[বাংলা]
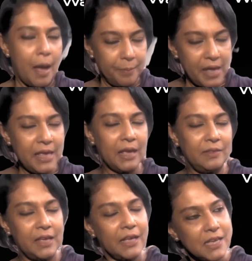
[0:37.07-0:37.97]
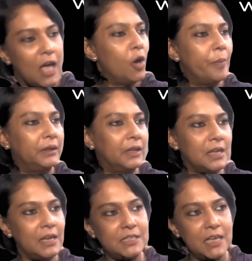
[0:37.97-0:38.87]
আমরা এখান থেকে যে আহ্বানটা
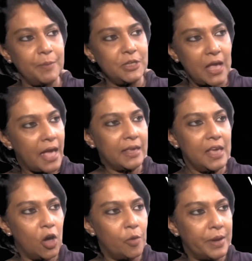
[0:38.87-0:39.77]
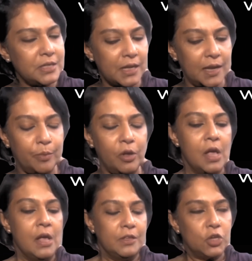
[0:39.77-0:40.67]
জানাচ্ছি আমি সেই একই আহ্বান জানাবো
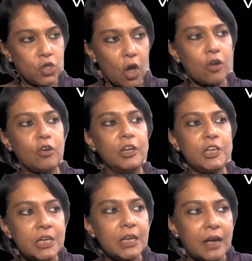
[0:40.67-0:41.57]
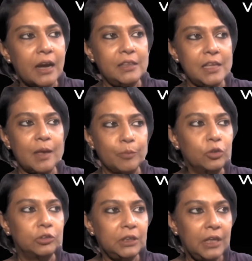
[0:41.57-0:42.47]
যে সকল শিক্ষার্থীকে
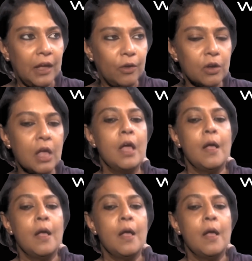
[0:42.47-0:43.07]
মুক্তি দেওয়া হোক